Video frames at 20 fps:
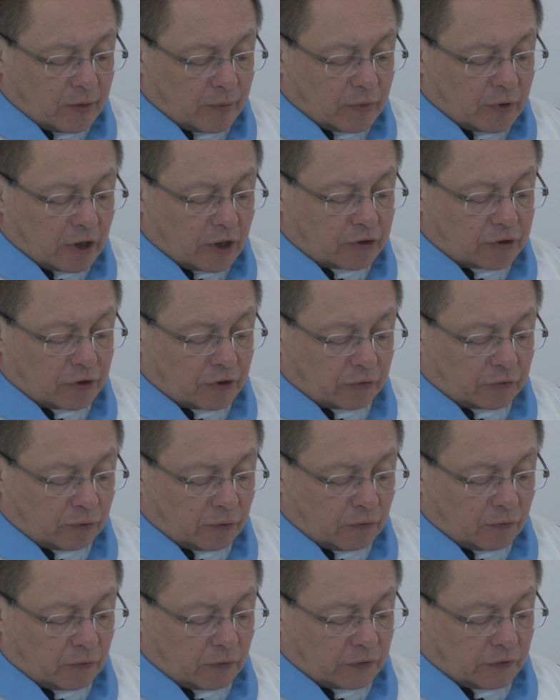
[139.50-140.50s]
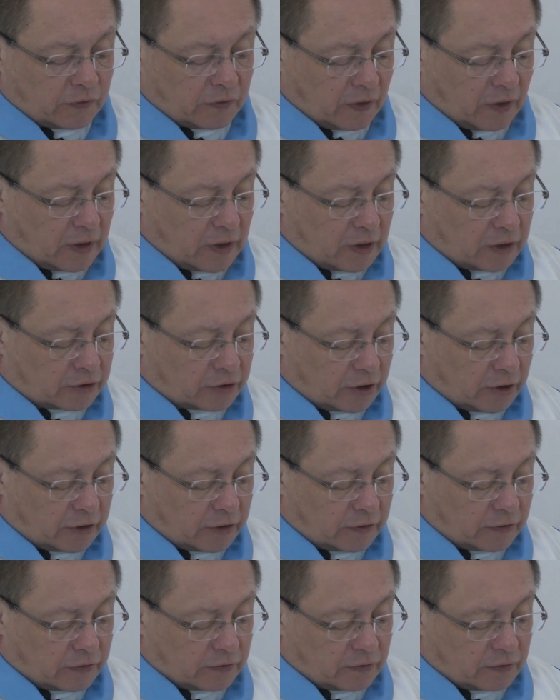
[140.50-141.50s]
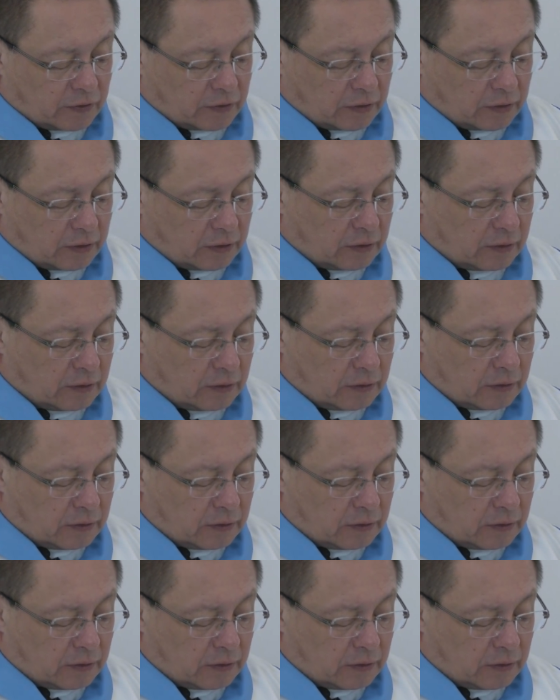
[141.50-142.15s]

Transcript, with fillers: pierwsze słowo z Izajasza jest, e,